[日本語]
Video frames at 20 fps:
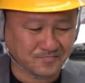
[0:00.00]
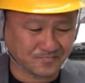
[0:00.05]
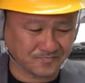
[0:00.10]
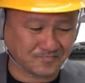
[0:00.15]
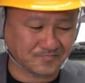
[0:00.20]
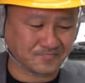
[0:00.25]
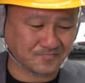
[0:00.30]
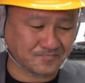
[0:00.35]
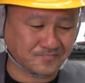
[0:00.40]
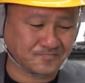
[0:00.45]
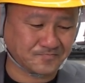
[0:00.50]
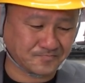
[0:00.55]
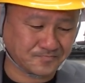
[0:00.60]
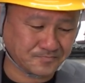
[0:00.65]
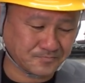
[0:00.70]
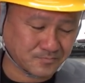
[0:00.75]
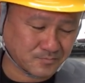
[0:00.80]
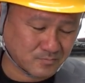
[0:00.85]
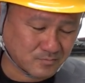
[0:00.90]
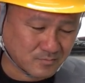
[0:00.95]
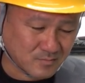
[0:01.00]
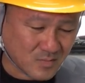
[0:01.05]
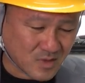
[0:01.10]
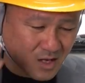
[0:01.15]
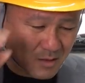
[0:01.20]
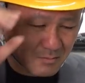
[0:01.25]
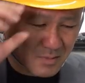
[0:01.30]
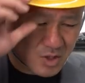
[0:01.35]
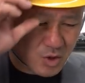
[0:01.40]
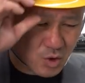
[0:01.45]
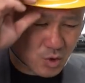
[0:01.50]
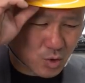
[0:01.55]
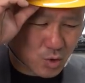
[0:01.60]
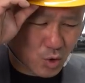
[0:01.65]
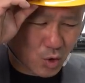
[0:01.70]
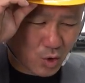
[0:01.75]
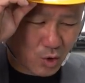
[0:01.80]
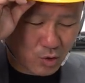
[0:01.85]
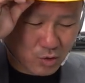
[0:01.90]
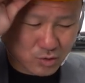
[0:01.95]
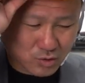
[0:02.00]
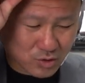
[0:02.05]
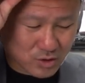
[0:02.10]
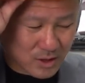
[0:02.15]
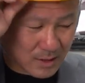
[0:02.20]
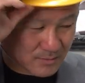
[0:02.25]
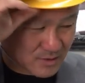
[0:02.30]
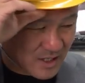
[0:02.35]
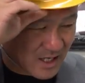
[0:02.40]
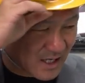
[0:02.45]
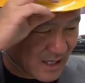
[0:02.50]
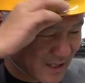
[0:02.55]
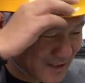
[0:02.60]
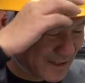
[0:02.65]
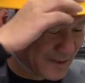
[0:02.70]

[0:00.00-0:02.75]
うんまあちょっと今日本当に多分長ら